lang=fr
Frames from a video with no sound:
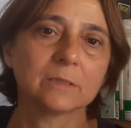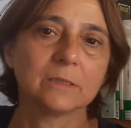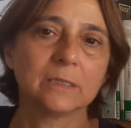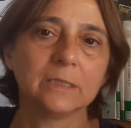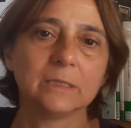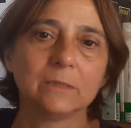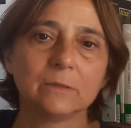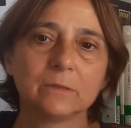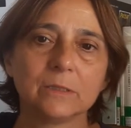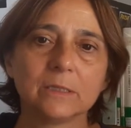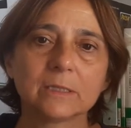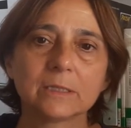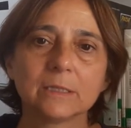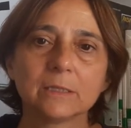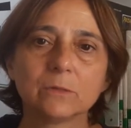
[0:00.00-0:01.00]
et on
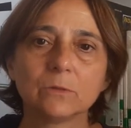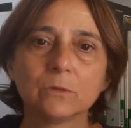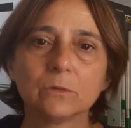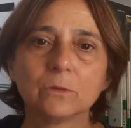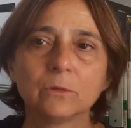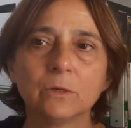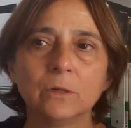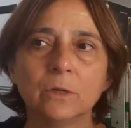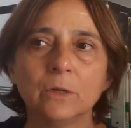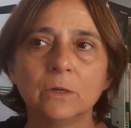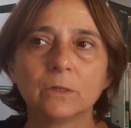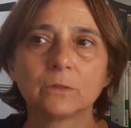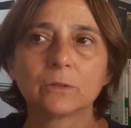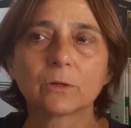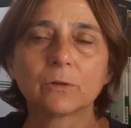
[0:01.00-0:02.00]
essaie de,
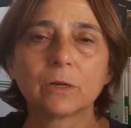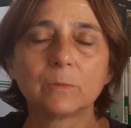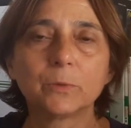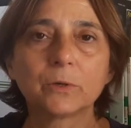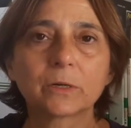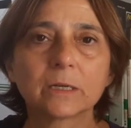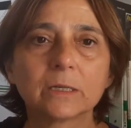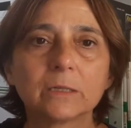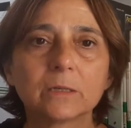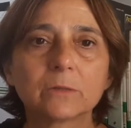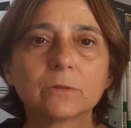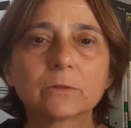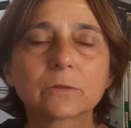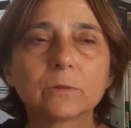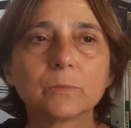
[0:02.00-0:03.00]
collaborer, de
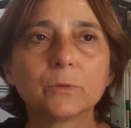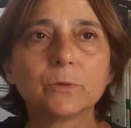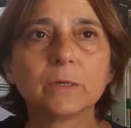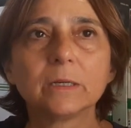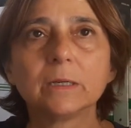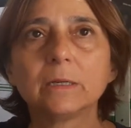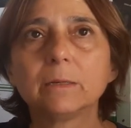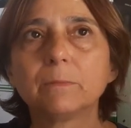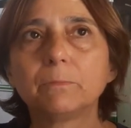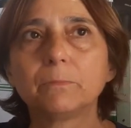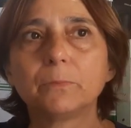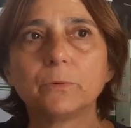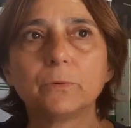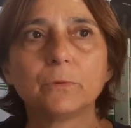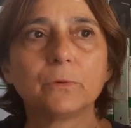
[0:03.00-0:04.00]
contribuer
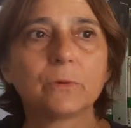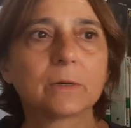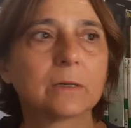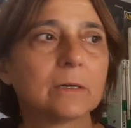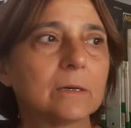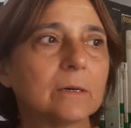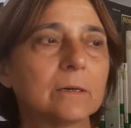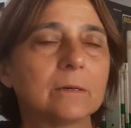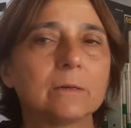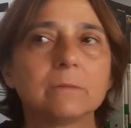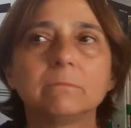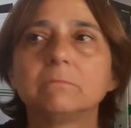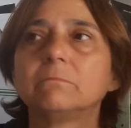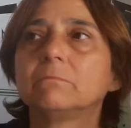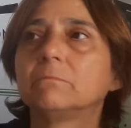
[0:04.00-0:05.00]
pour euh,
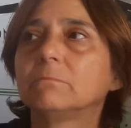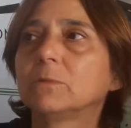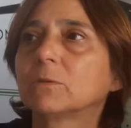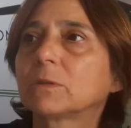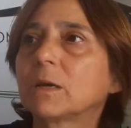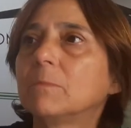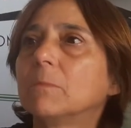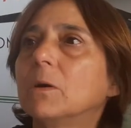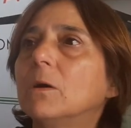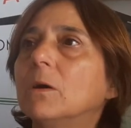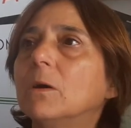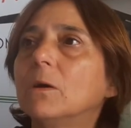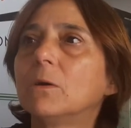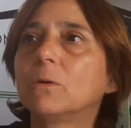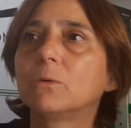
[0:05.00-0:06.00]

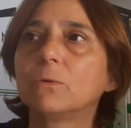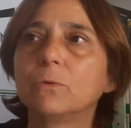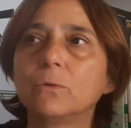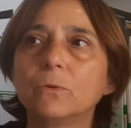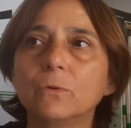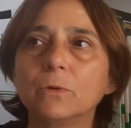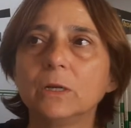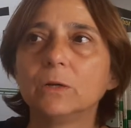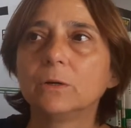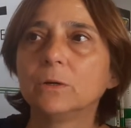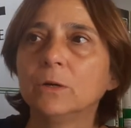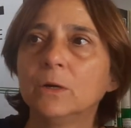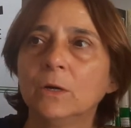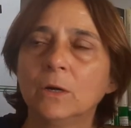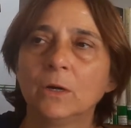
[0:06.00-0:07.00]
notamment où
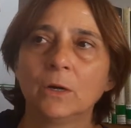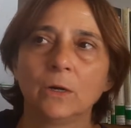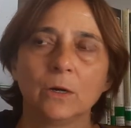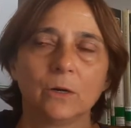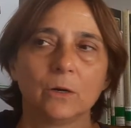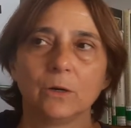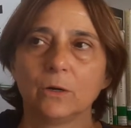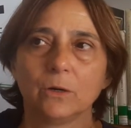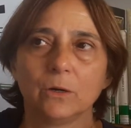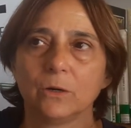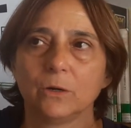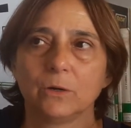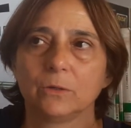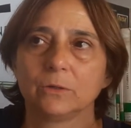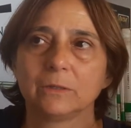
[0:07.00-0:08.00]
le
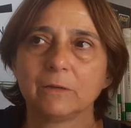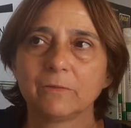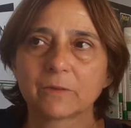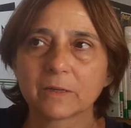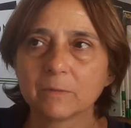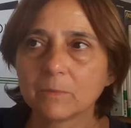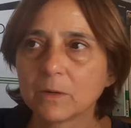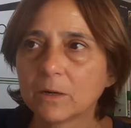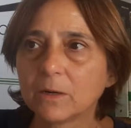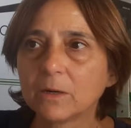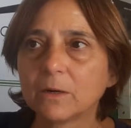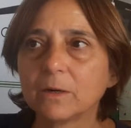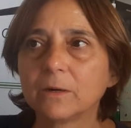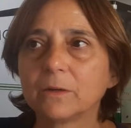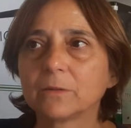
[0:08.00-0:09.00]
euh, le
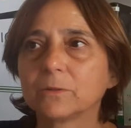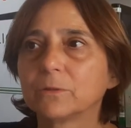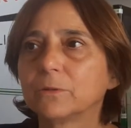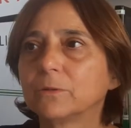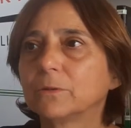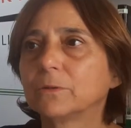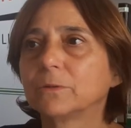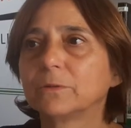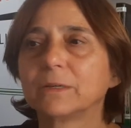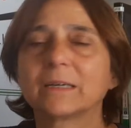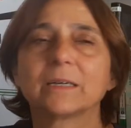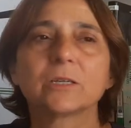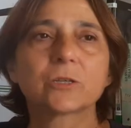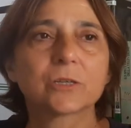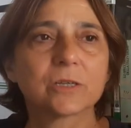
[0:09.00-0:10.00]
défraiement de, des
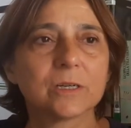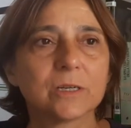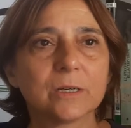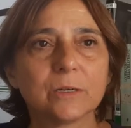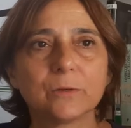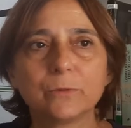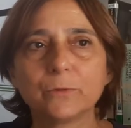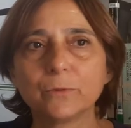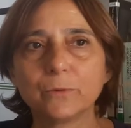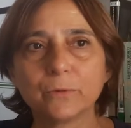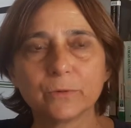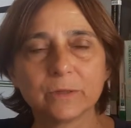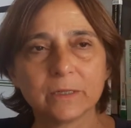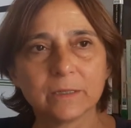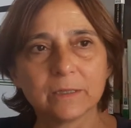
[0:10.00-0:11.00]
cachets
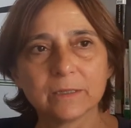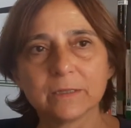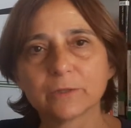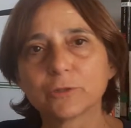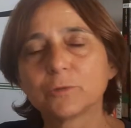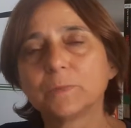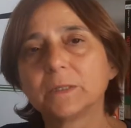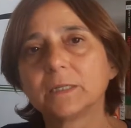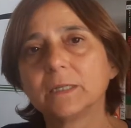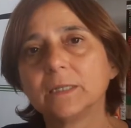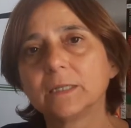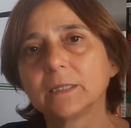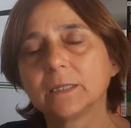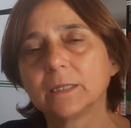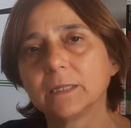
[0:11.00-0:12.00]
ou des
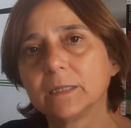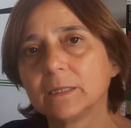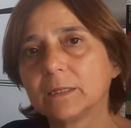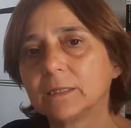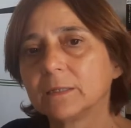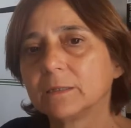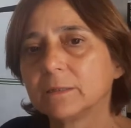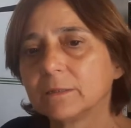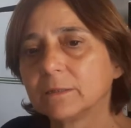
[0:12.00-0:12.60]
hospitalités